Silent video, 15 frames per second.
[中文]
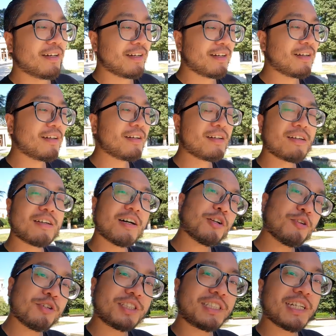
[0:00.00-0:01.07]
而格
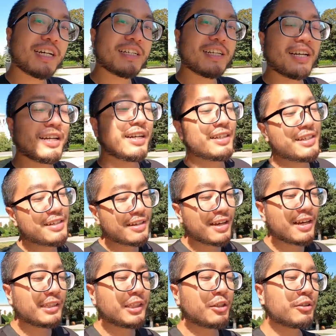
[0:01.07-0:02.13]
鲁吉亚人应
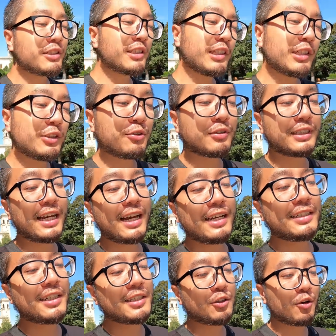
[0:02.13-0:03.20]
该就是处在
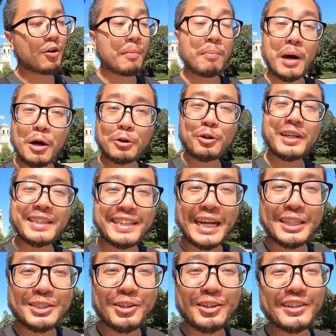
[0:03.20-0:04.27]
这种矛盾
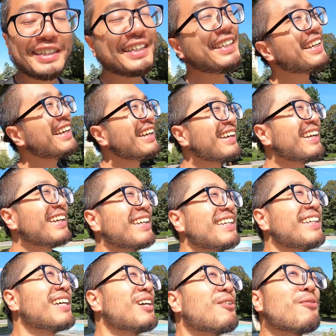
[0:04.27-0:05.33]
当中。
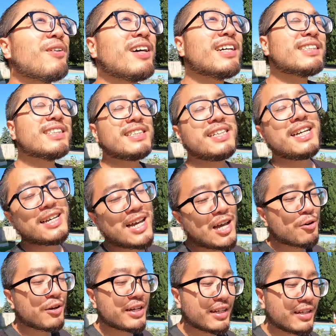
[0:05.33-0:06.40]
我之前看
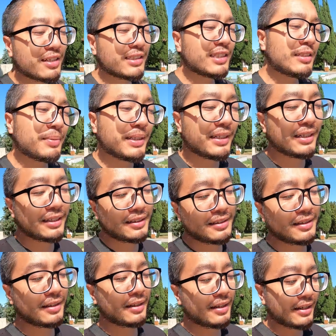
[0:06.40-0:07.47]
过一个视频，
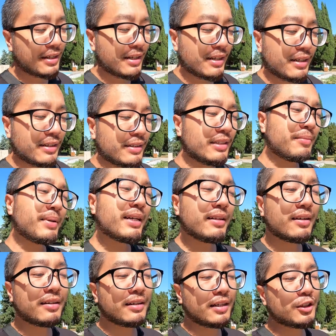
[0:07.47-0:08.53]
里面
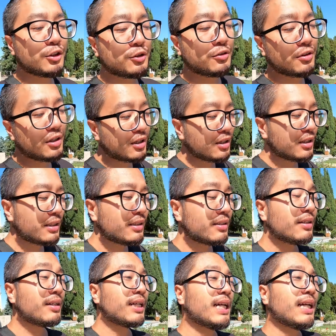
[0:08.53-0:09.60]
的人说，
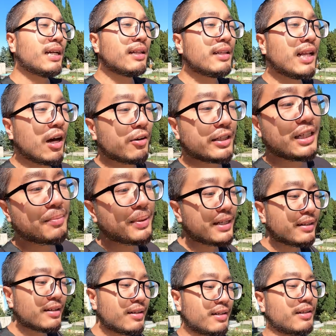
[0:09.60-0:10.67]
老一辈
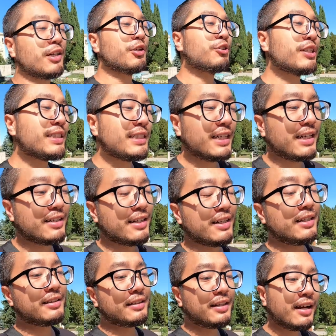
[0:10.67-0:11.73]
的格鲁吉亚
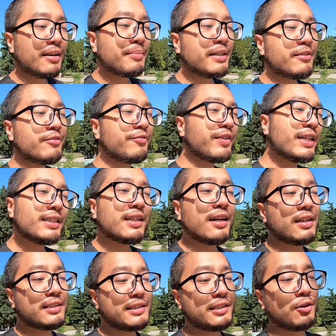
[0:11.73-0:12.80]
人他们非
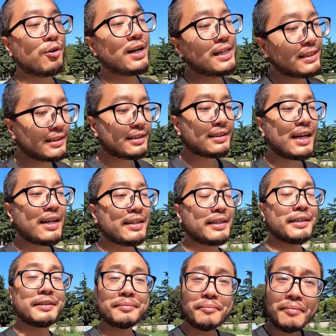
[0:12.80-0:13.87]
常喜欢斯大
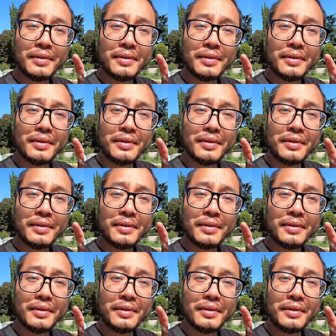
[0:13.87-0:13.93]
林，